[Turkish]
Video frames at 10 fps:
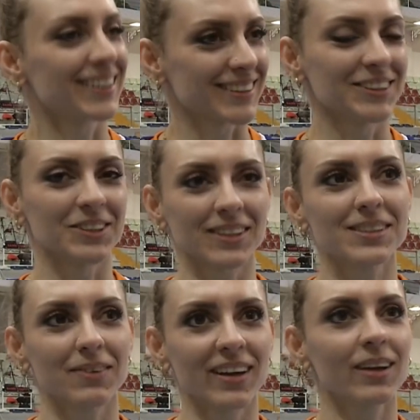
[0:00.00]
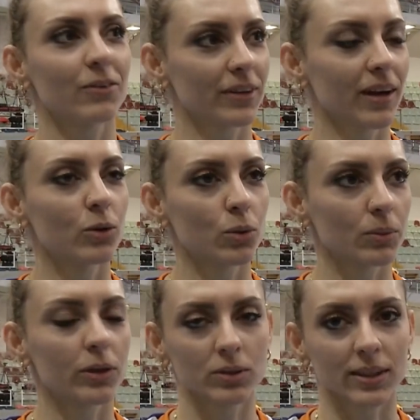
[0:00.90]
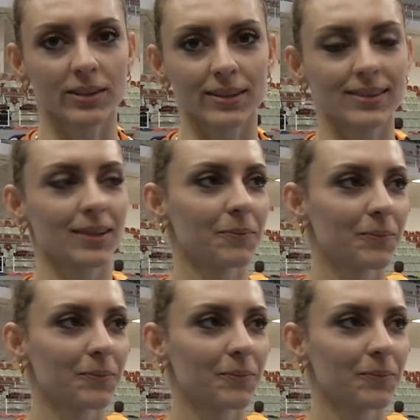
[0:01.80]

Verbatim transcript: kazanacağız ve final grubuna yükseleceğiz.